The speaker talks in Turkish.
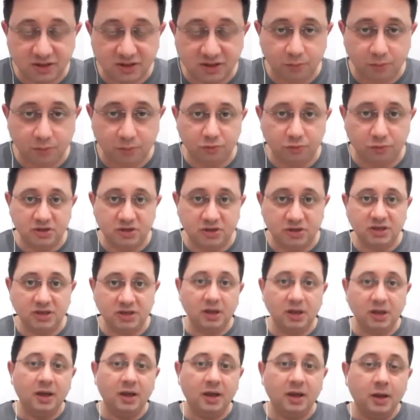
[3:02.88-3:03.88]
bunun için?
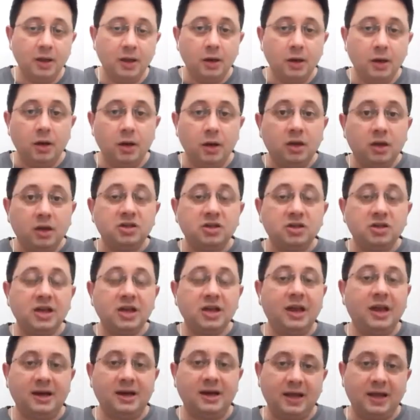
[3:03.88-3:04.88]
Şeyler
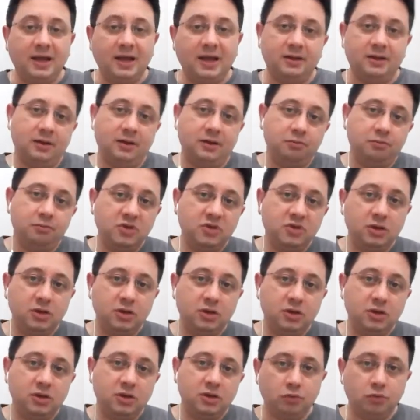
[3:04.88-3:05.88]
geldi.
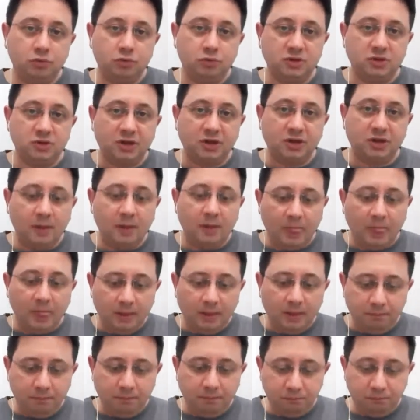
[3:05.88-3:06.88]
MiG-29'lar.
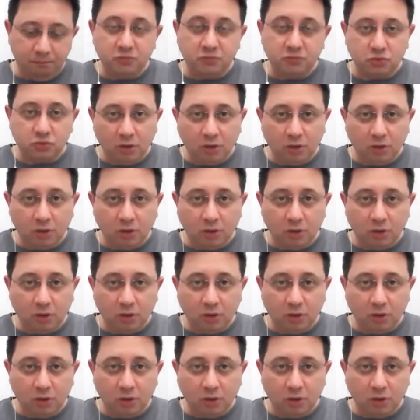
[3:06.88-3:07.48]
Şu anda peki